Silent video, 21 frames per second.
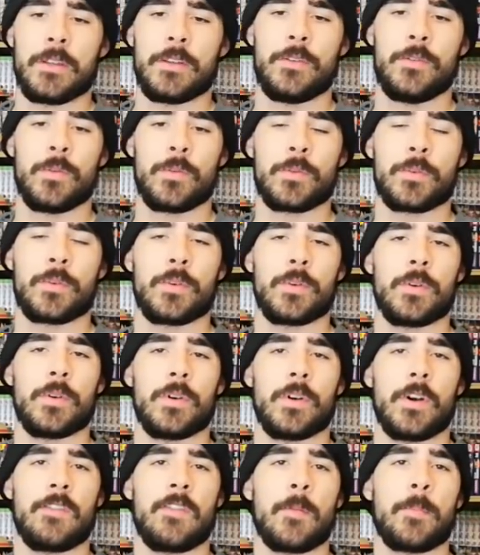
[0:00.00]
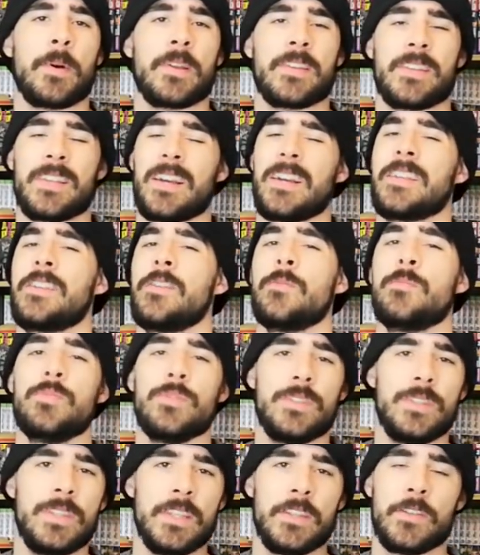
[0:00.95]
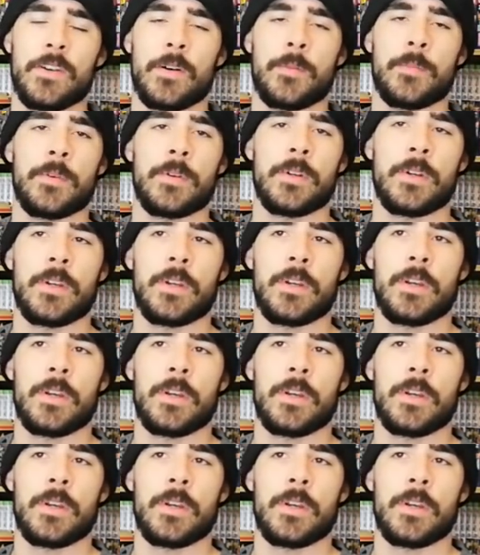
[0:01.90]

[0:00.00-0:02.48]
Donc euh, elle va pas s'arrêter au bout de 10 tomes.